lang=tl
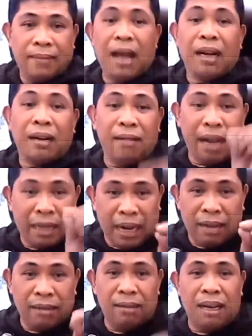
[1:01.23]

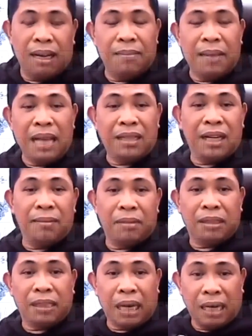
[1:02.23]
Araw-araw, yun ang i mindset
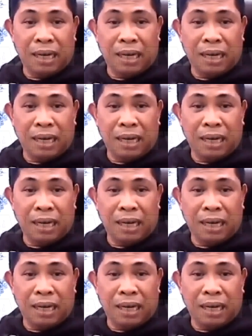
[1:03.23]
mo sa